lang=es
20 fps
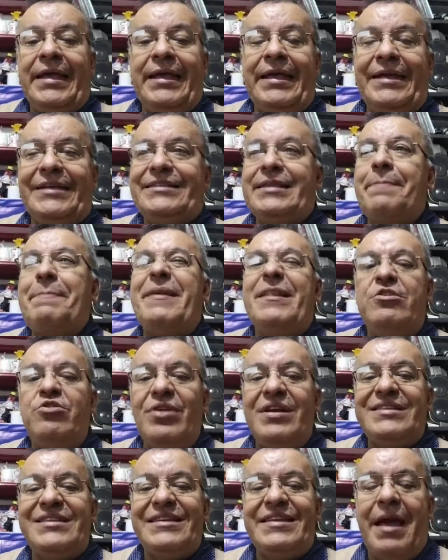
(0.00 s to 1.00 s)
Esta
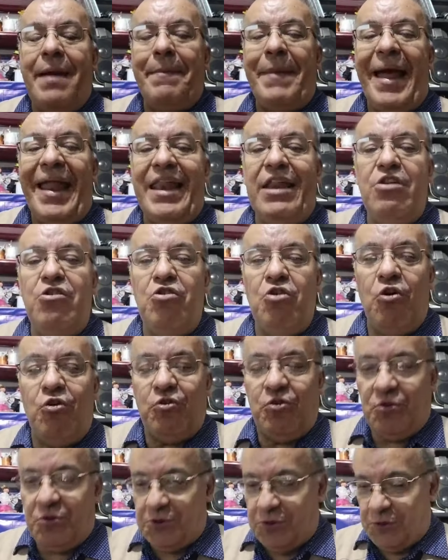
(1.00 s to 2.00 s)
píldora se llama
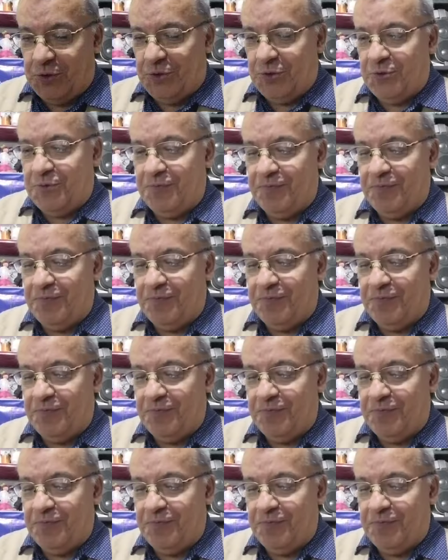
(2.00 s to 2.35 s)
Logros.